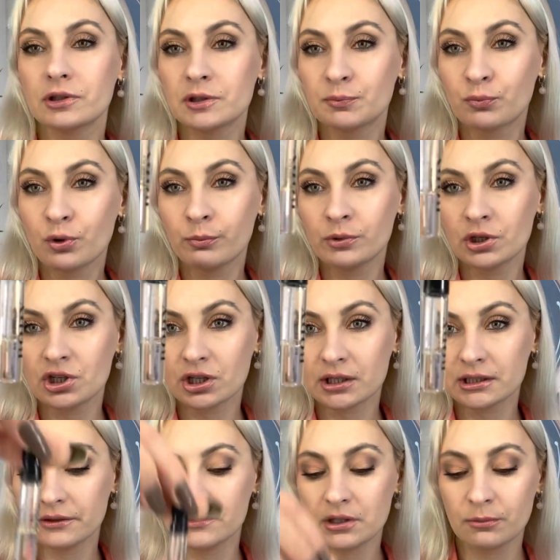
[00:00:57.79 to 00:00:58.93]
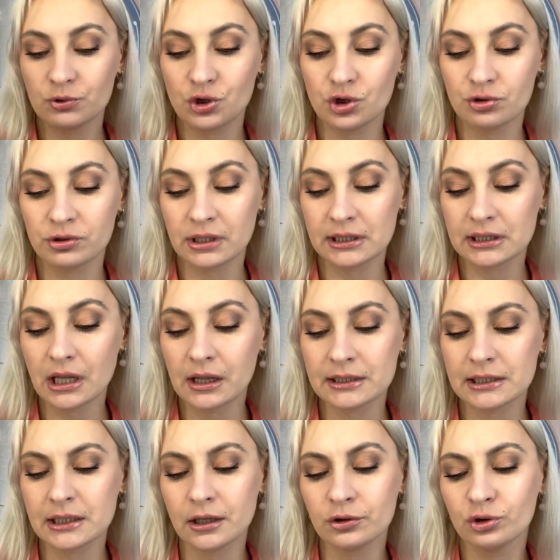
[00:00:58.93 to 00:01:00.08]
спробничка совсем чуть-чуть осталось.
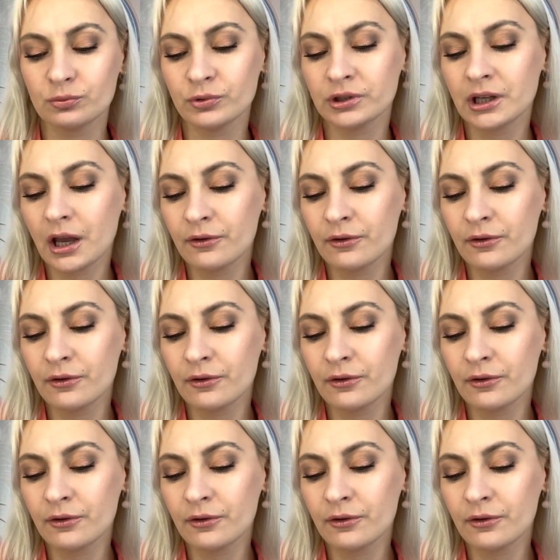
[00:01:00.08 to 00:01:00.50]
Я думаю, я